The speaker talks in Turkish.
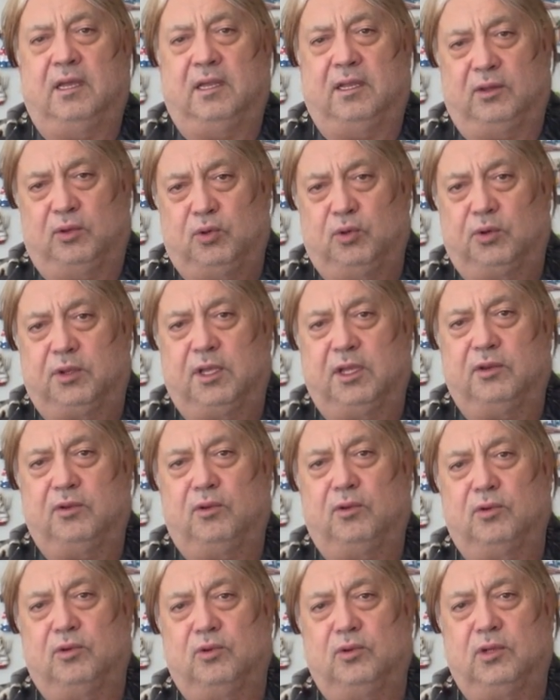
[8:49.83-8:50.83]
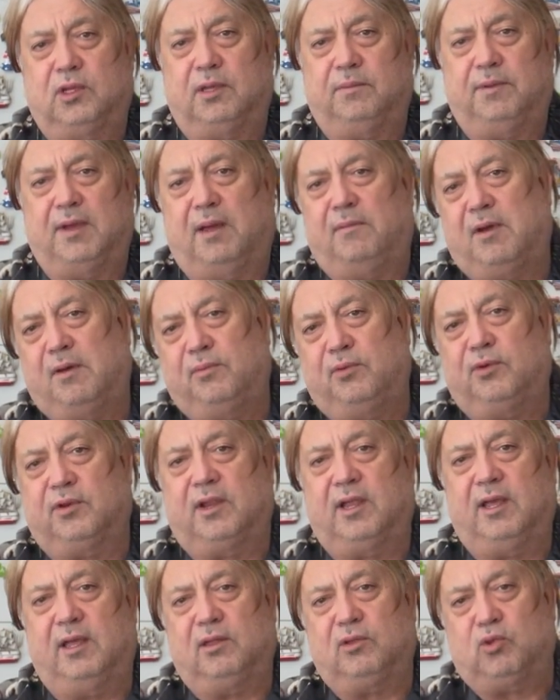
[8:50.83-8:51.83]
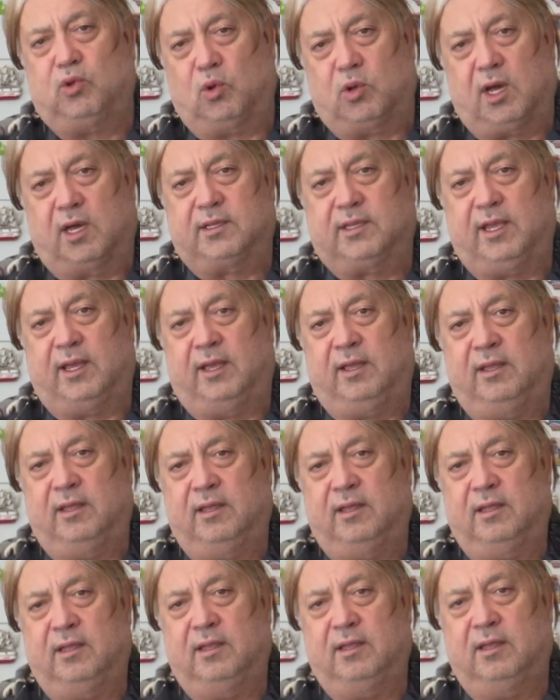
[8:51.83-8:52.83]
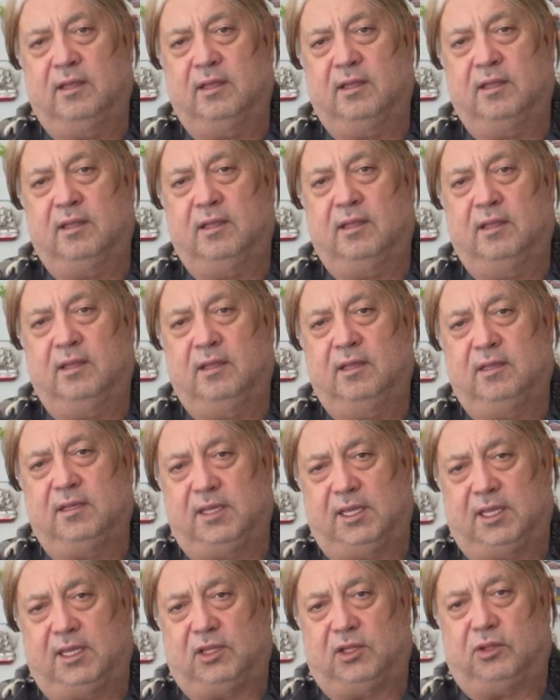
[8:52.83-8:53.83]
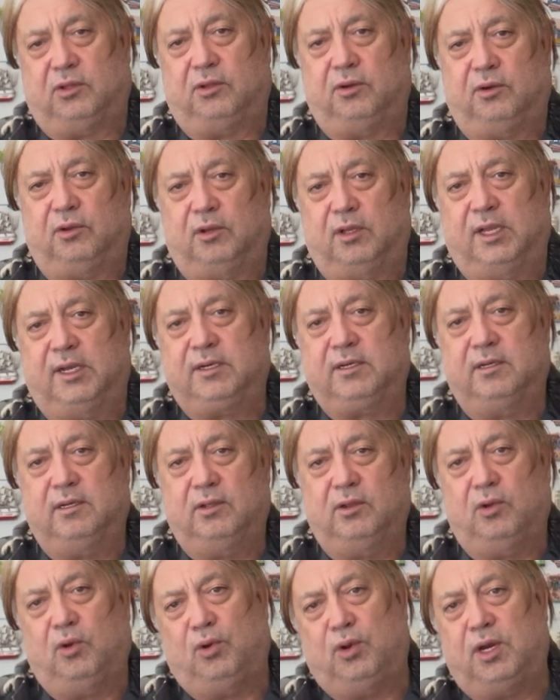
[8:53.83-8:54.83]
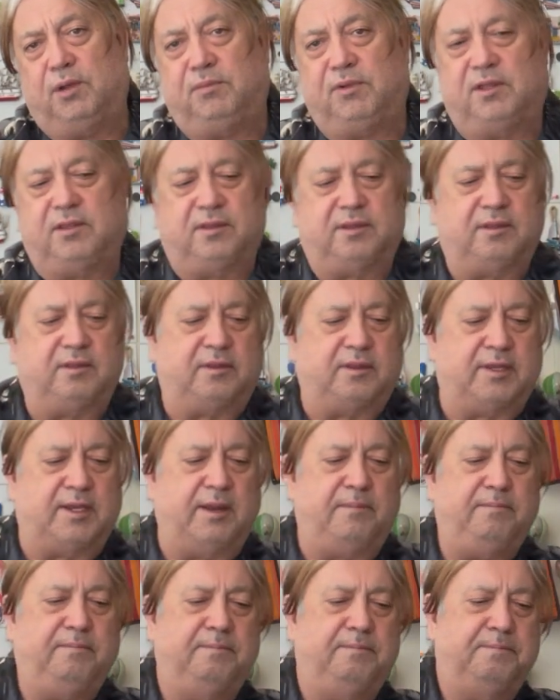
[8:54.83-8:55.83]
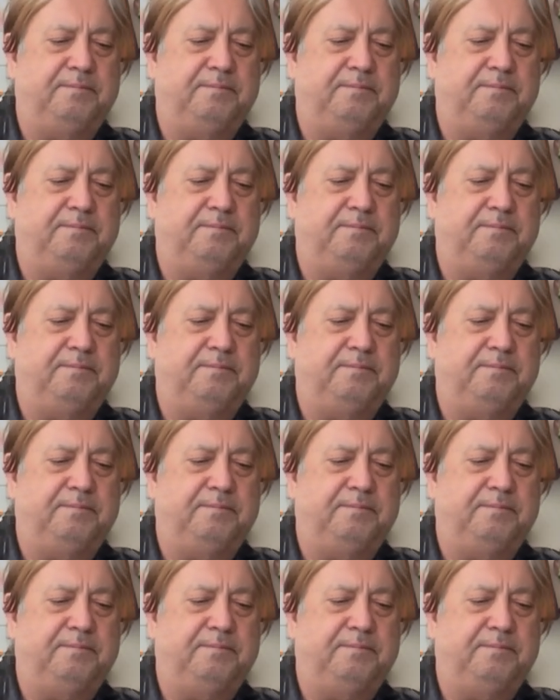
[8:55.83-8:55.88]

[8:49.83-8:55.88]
e, Türkiye'de olduğu gibi ama burada sokakta değiştiriyorlar. Öylemiş sistem.